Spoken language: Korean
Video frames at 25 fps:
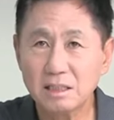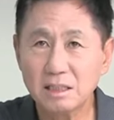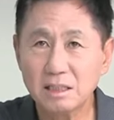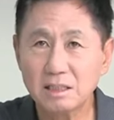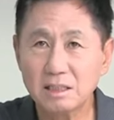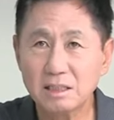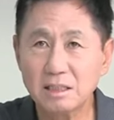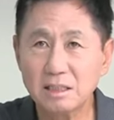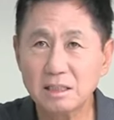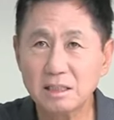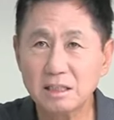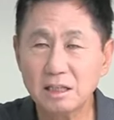
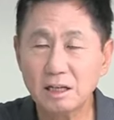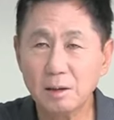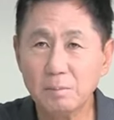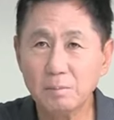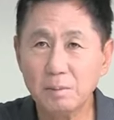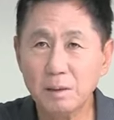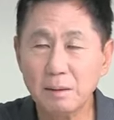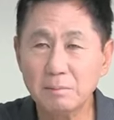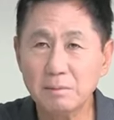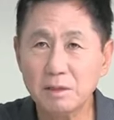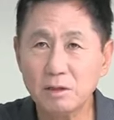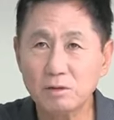징계와
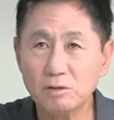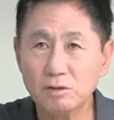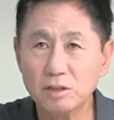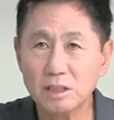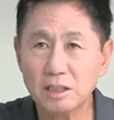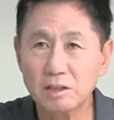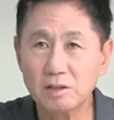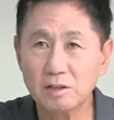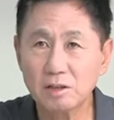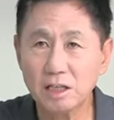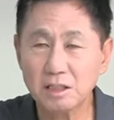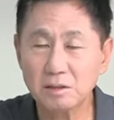파면도
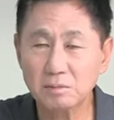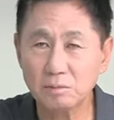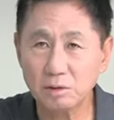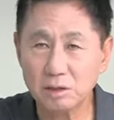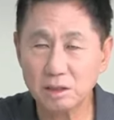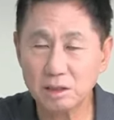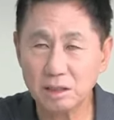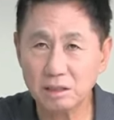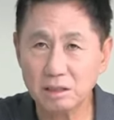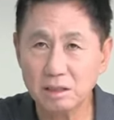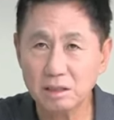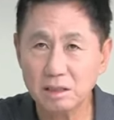제대로 하지
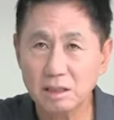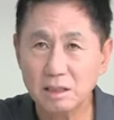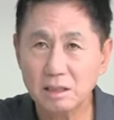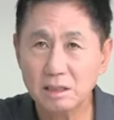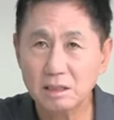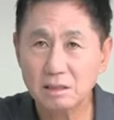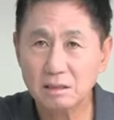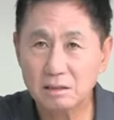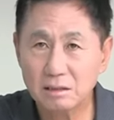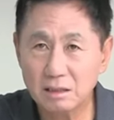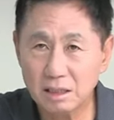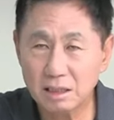못하는
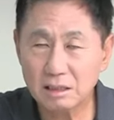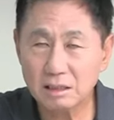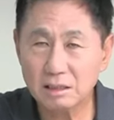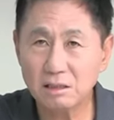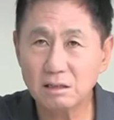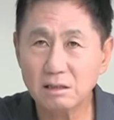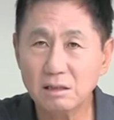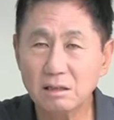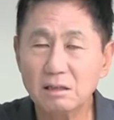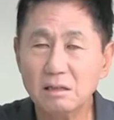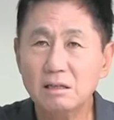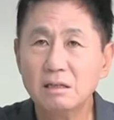
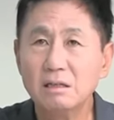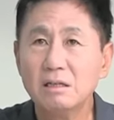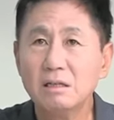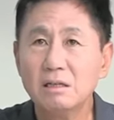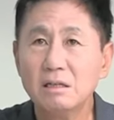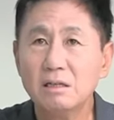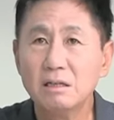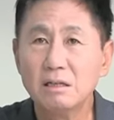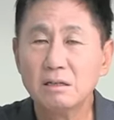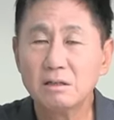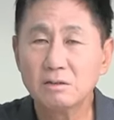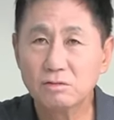그래서
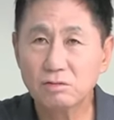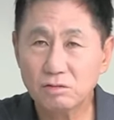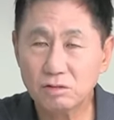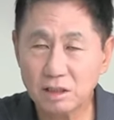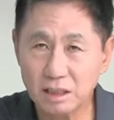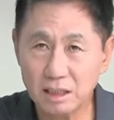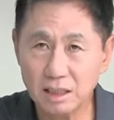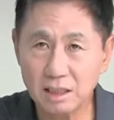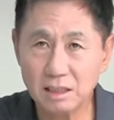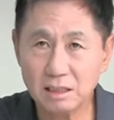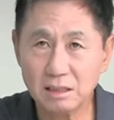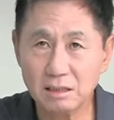
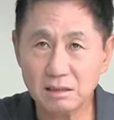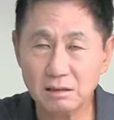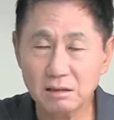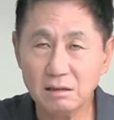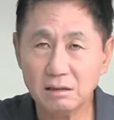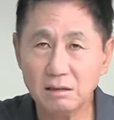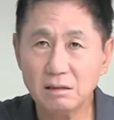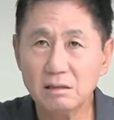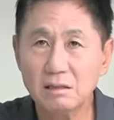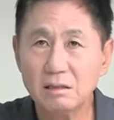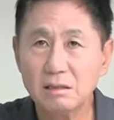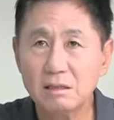
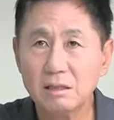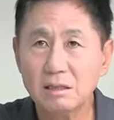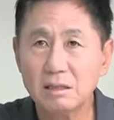국회에서